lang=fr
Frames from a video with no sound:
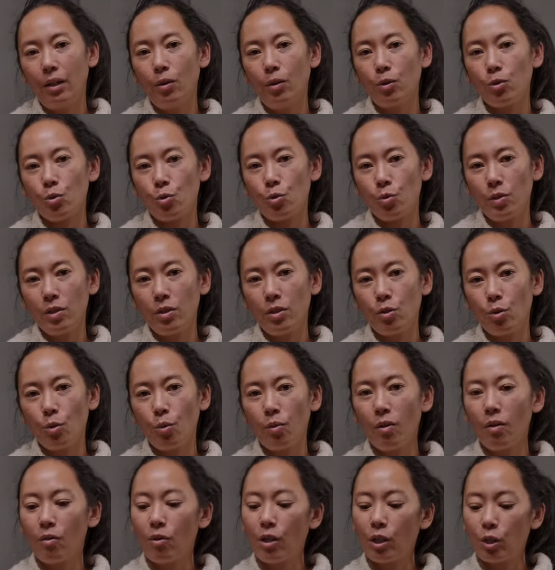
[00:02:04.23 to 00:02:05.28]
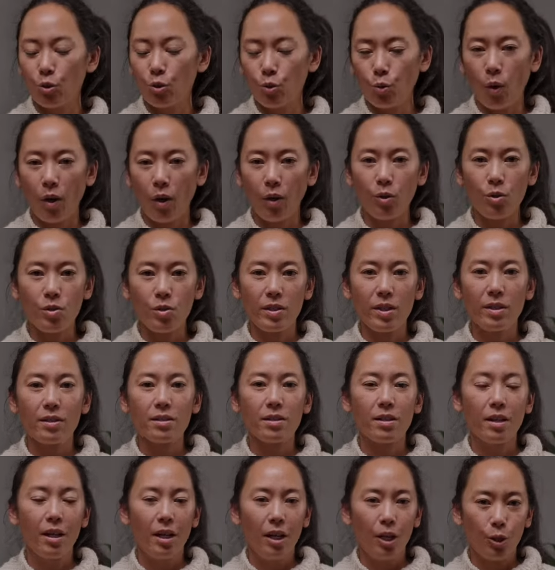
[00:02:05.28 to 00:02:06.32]
ensuite, on va avoir trois
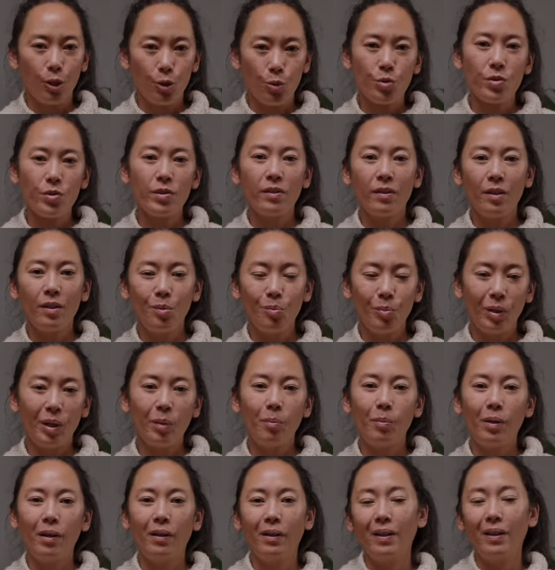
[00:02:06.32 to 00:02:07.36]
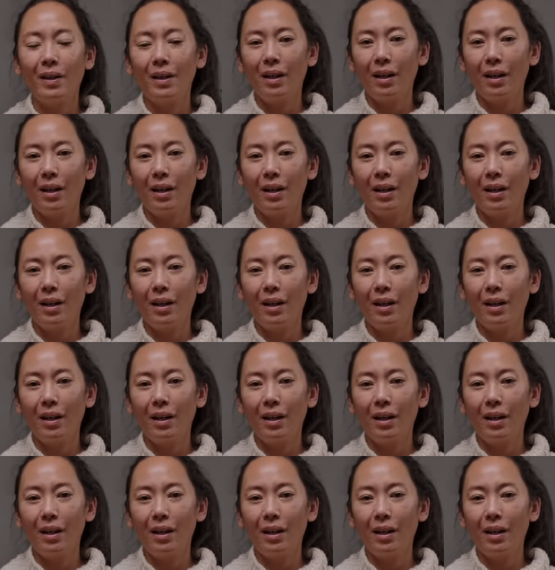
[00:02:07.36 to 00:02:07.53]
recettes cuisinées préparées